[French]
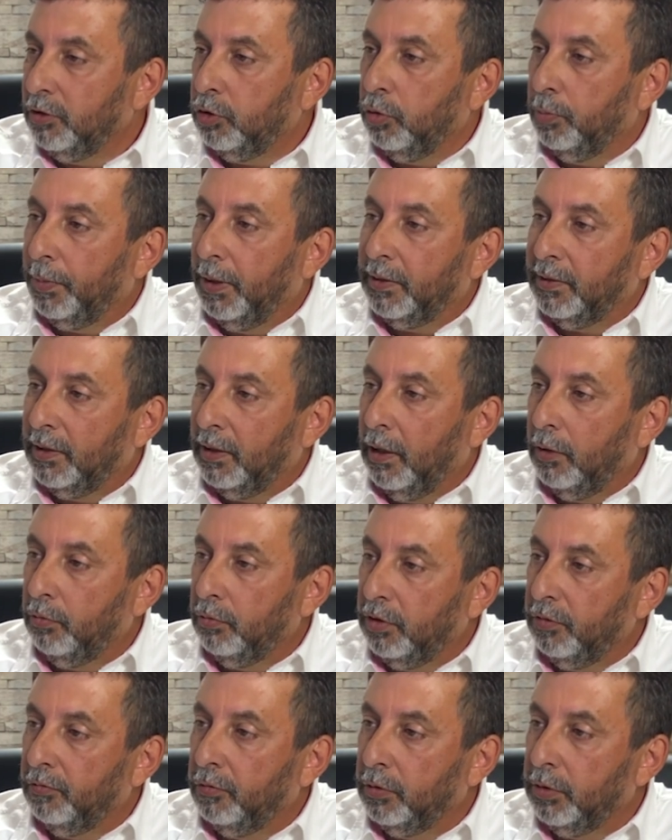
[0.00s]
se passera au
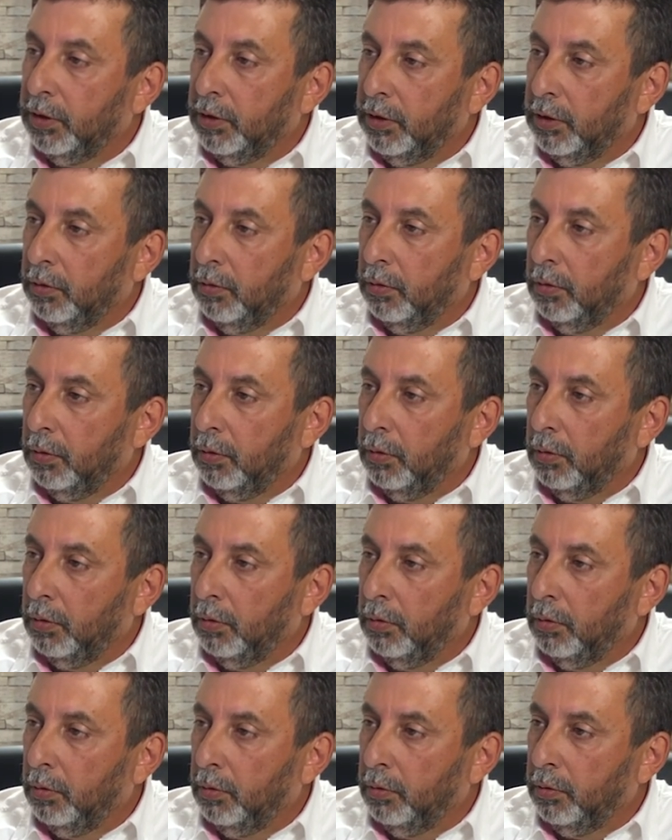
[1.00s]
niveau mmh. des... Euh,
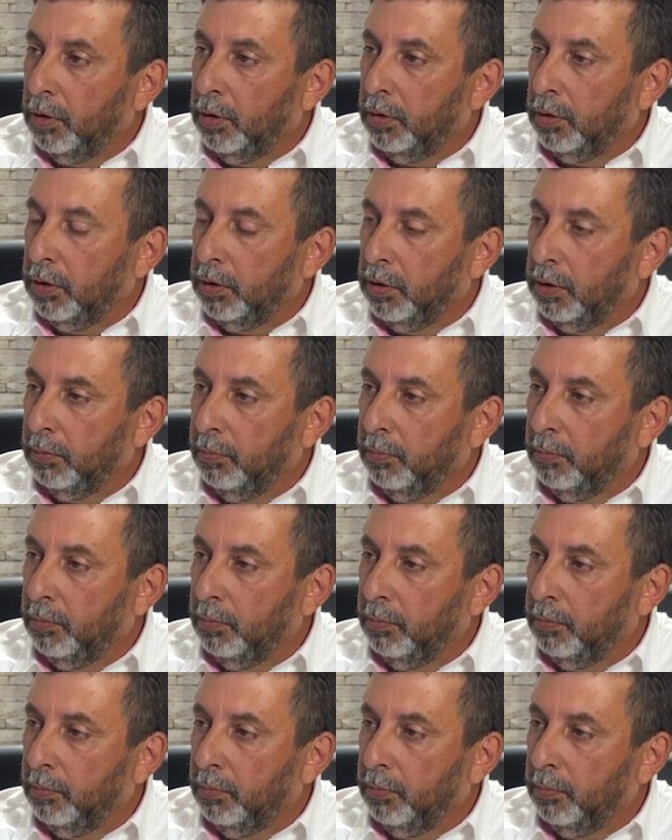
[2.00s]
des,